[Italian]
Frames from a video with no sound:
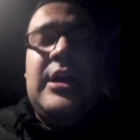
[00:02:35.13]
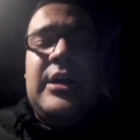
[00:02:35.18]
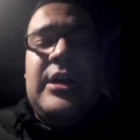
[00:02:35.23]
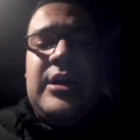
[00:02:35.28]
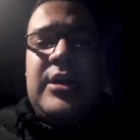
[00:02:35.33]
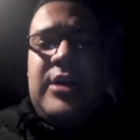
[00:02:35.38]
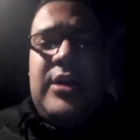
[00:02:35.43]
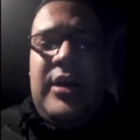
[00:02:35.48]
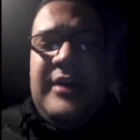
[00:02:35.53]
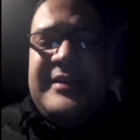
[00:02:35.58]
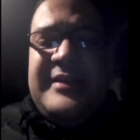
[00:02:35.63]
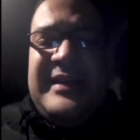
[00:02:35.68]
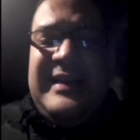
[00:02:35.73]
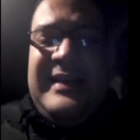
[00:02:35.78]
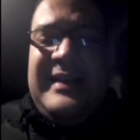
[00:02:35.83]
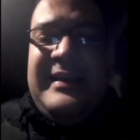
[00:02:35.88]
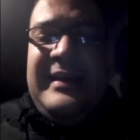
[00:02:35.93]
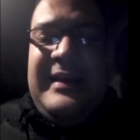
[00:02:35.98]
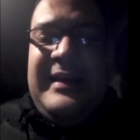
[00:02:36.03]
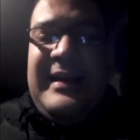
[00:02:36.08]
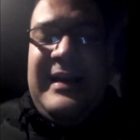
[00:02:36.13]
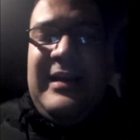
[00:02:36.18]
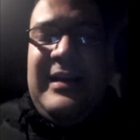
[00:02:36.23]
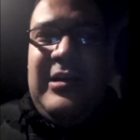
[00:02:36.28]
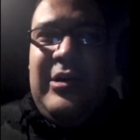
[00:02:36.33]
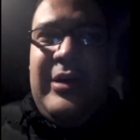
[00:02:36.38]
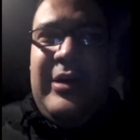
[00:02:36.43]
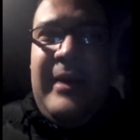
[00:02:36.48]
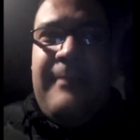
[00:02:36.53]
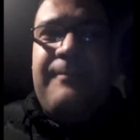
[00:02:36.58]
Cose da dire,
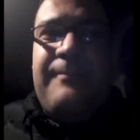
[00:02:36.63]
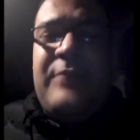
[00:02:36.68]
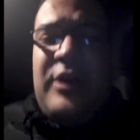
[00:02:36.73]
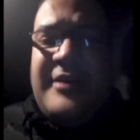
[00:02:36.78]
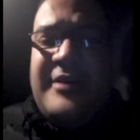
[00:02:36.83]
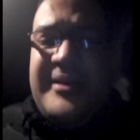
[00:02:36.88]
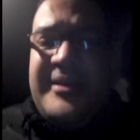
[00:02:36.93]
allora, cose